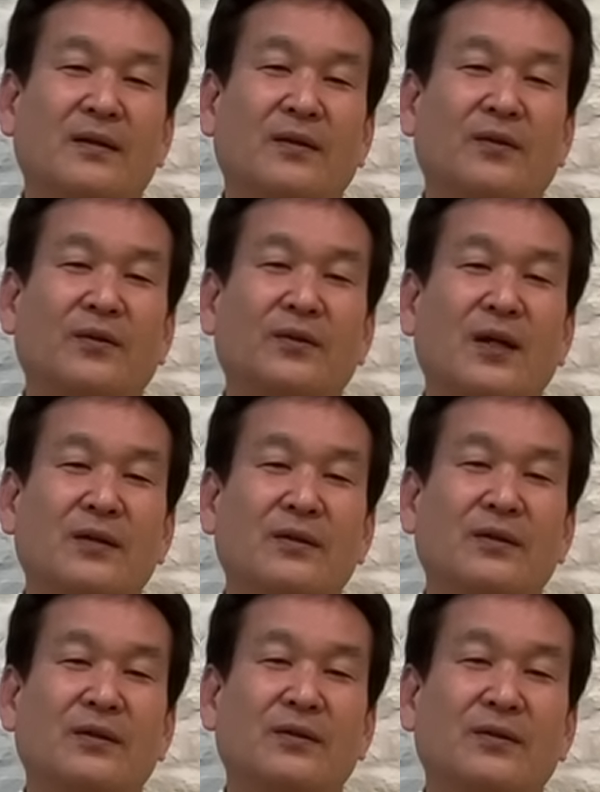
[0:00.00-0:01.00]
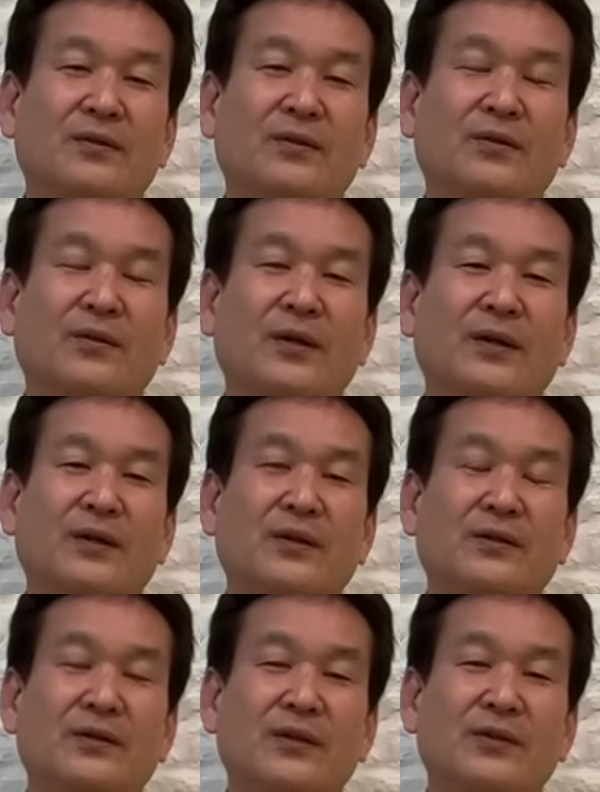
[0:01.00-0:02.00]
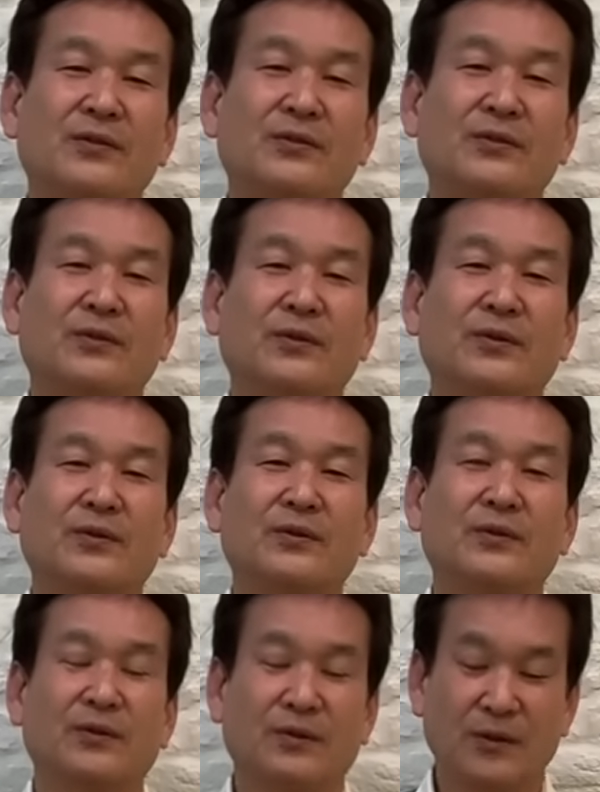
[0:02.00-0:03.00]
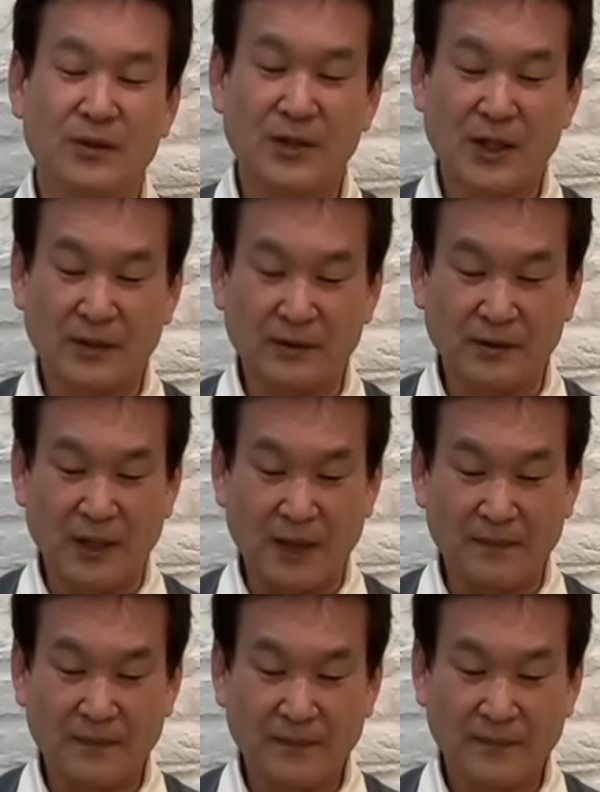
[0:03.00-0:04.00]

大谷翔平選手を擁するドジャーズが